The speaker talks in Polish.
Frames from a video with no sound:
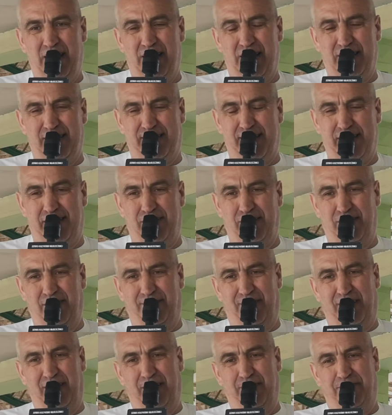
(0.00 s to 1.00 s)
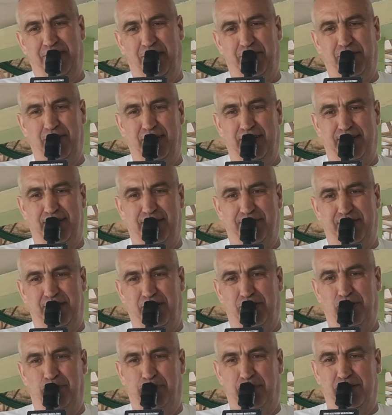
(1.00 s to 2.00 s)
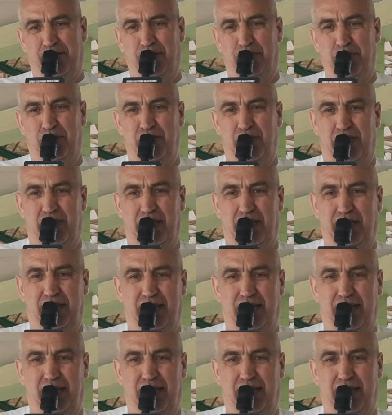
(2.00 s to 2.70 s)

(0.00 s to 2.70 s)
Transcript: Zdecydowanym faworytem w tej grupie są dziki.